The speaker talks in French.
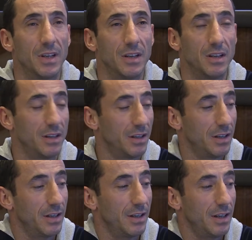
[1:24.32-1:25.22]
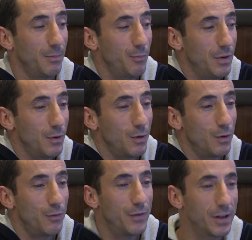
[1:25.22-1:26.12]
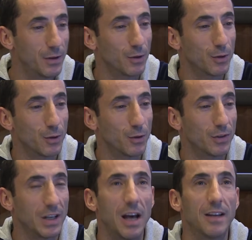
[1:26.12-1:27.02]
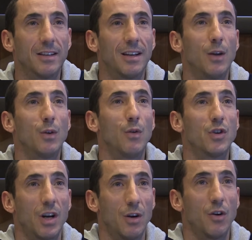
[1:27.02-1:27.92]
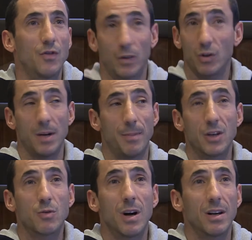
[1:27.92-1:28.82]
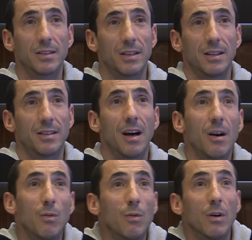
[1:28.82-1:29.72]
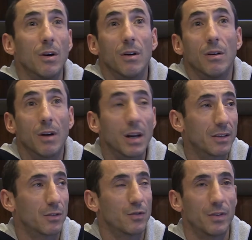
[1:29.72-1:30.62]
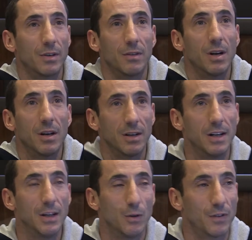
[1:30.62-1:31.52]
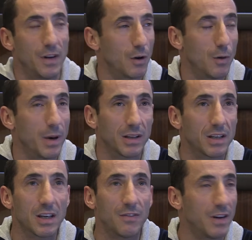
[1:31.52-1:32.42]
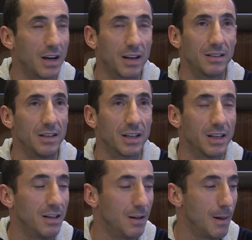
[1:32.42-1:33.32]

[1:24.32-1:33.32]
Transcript: Et, puis le, fait de. C'était un, nouveau challenge. De toute façon, n'avais pas le choix. Hein. C'était ça ou. Euh, voilà, que je Voilà. Donc il fallait repartir, il fallait réaccélérer.